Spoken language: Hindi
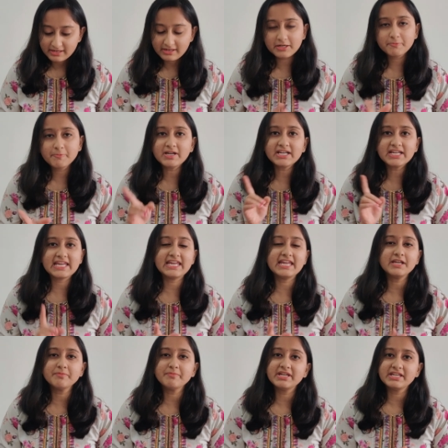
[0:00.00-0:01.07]
लगभग
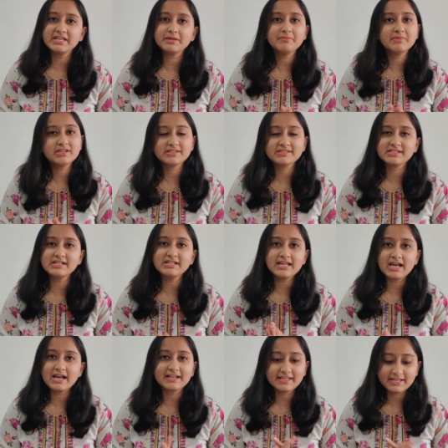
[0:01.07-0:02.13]
एक महीने में
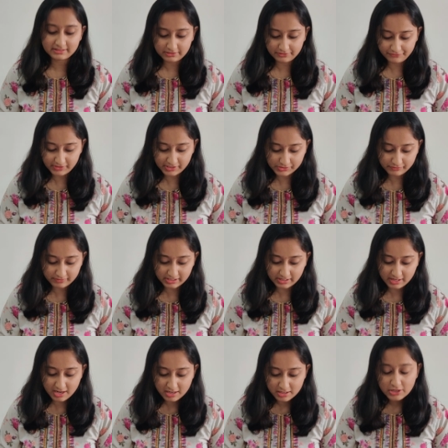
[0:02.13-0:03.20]
रिजल्ट आ गया था फेज़ वन
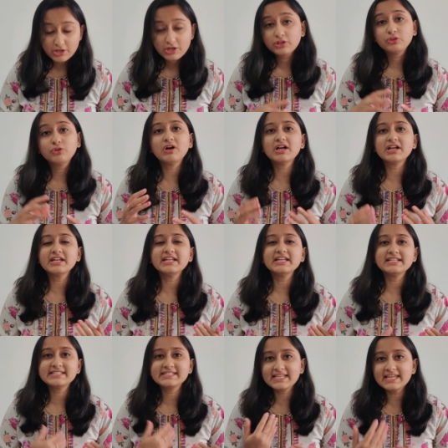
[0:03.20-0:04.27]
का तो अगर
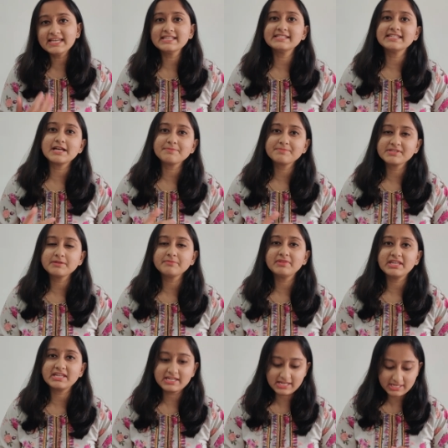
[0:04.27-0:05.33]
इसके हिसाब से हम
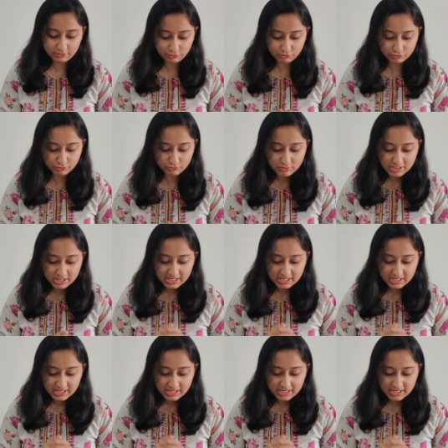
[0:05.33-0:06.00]
देखें तो जो